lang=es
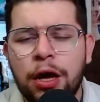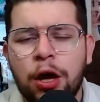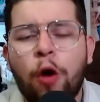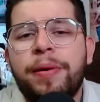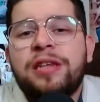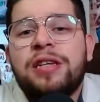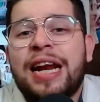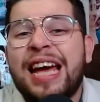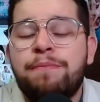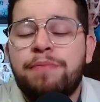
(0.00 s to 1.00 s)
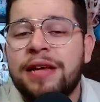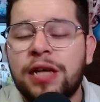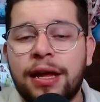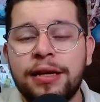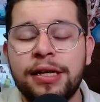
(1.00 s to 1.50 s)
o pensará que piensa
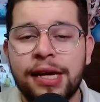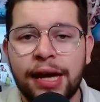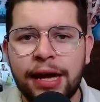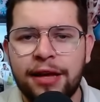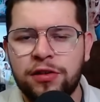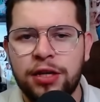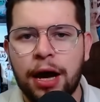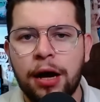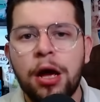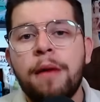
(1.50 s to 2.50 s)
la dirigencia,